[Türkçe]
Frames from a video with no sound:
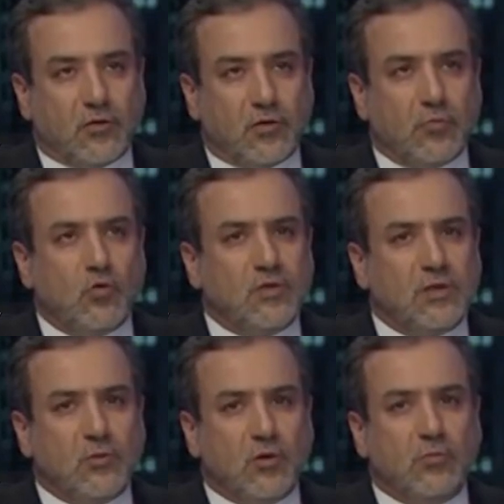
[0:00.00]
dolaylı
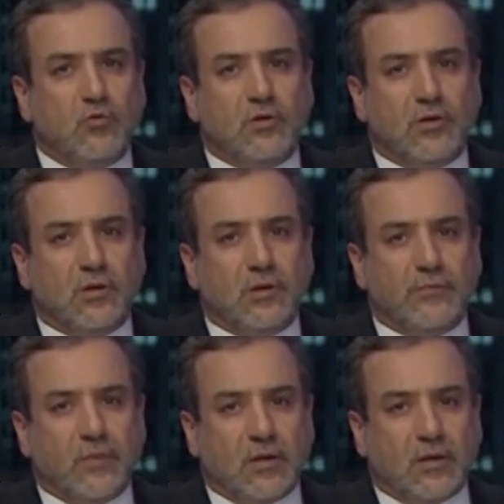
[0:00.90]
olarak Amerika
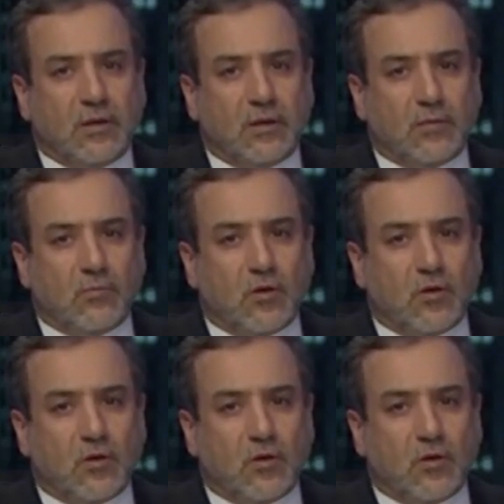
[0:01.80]
Birleşik Devletleri ile